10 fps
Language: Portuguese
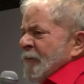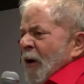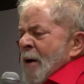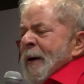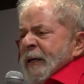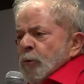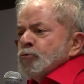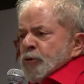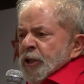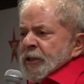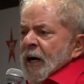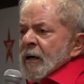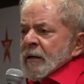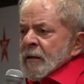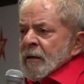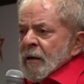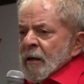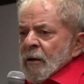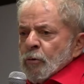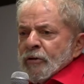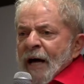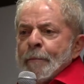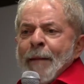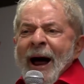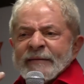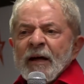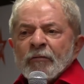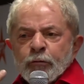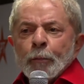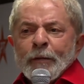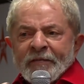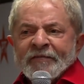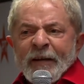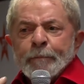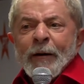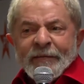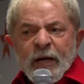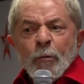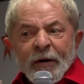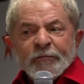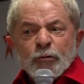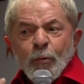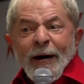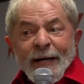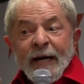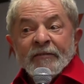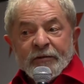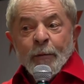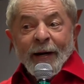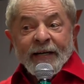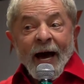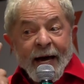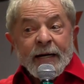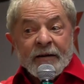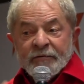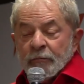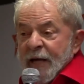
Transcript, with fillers: forma que um dia, quando a Marta Suplicy perdeu a sua eleição aqui, a reeleição